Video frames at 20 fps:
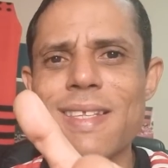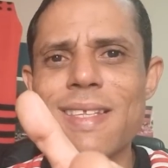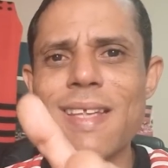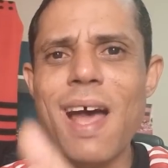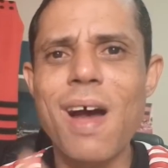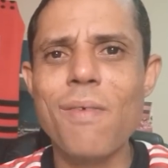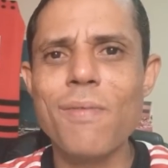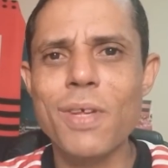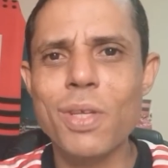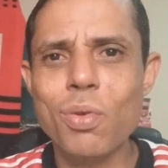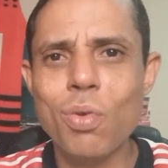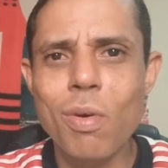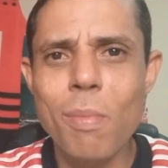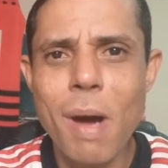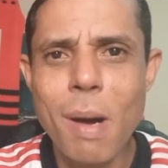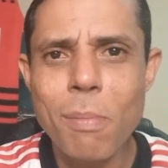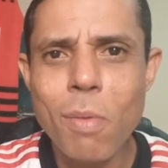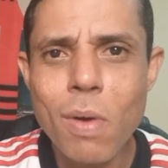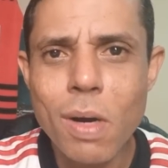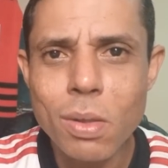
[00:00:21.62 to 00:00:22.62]
Salve, turma
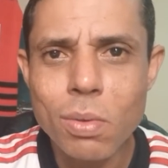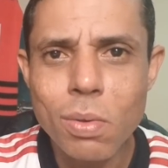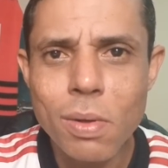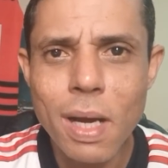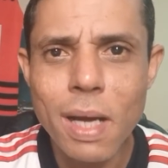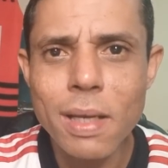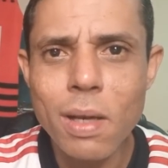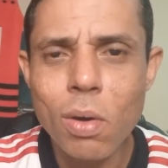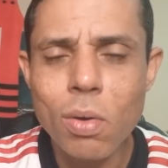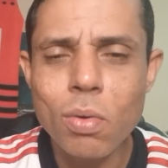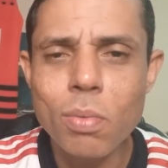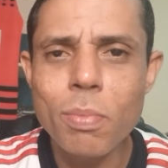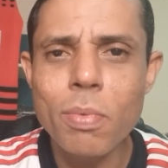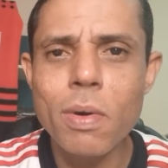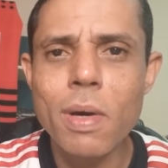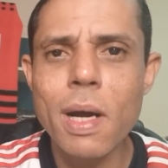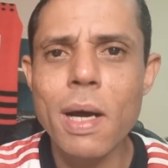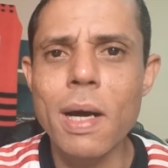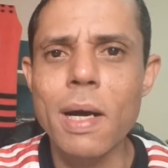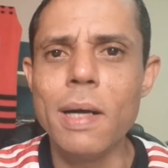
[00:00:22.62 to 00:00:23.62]
boa do canal
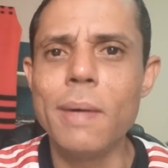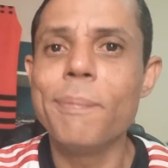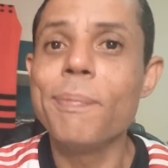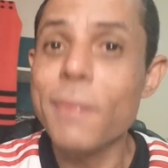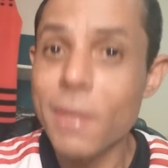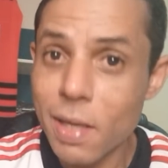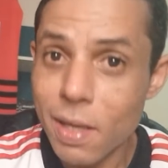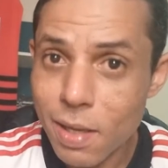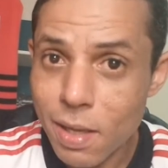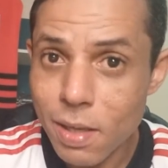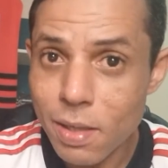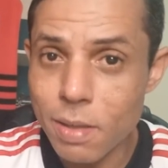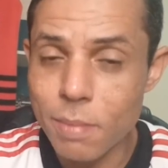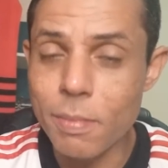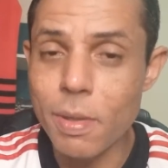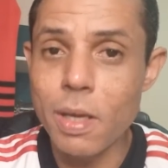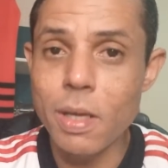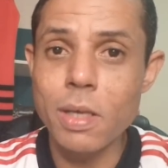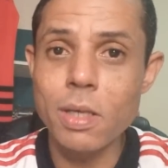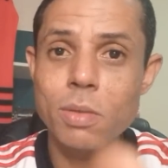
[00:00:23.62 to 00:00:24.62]
Urubucan. Ele
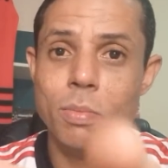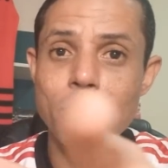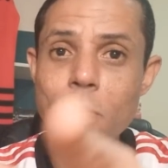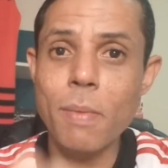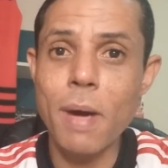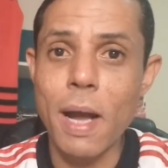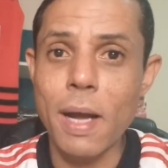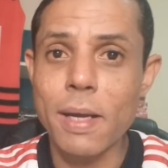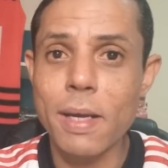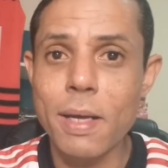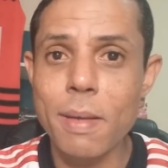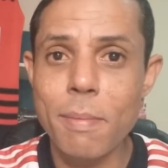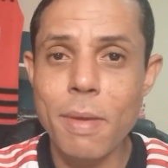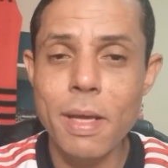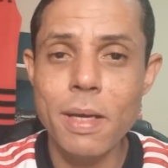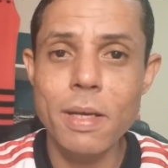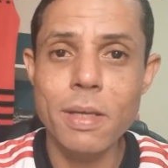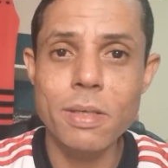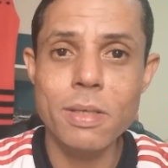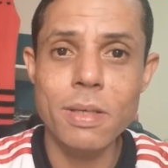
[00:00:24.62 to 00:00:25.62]
mesmo, Marquinhos
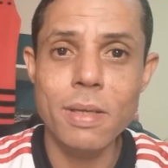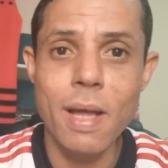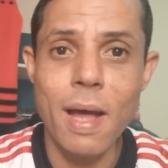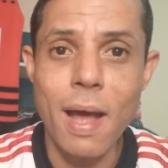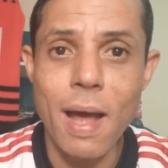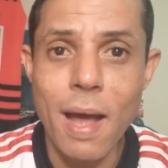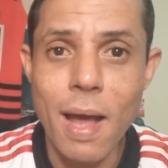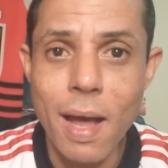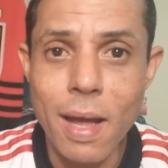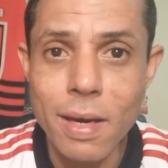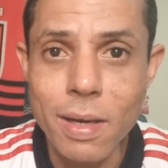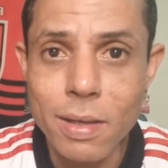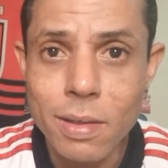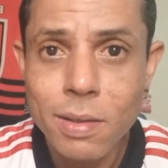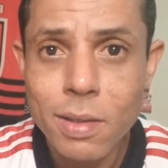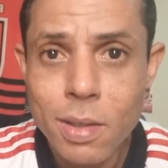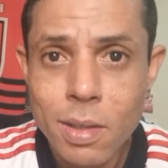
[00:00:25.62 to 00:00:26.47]
Meriti na área.